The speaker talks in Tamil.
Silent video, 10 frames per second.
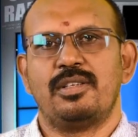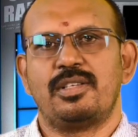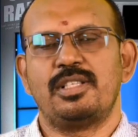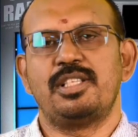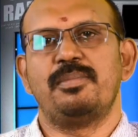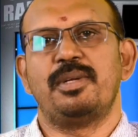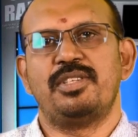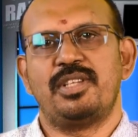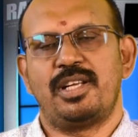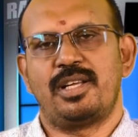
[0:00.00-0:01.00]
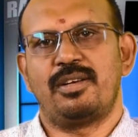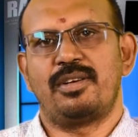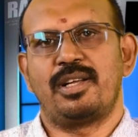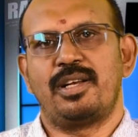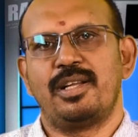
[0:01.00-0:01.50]
சஜி மஞ்சரேக்கர்
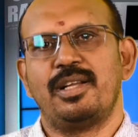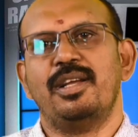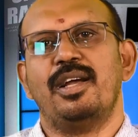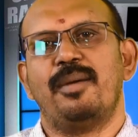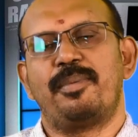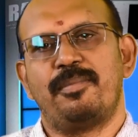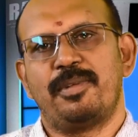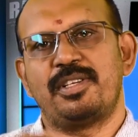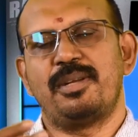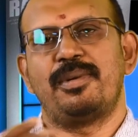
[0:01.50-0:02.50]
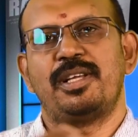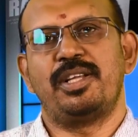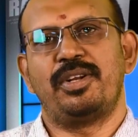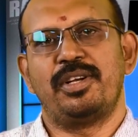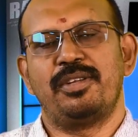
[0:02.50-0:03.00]
இருக்கார் அப்புறம் ஃபஸ்ட் ஸ்டாப்பில்
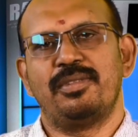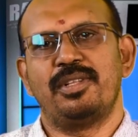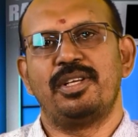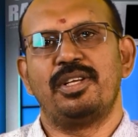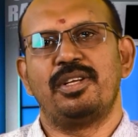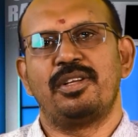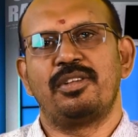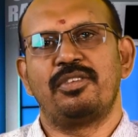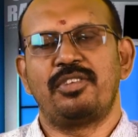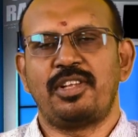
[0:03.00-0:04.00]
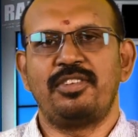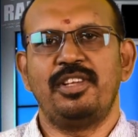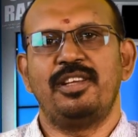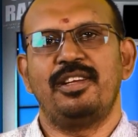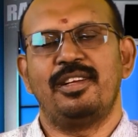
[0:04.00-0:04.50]
ஹீரோயினி வந்து
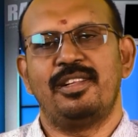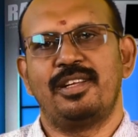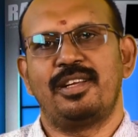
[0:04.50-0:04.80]
சசி அந்த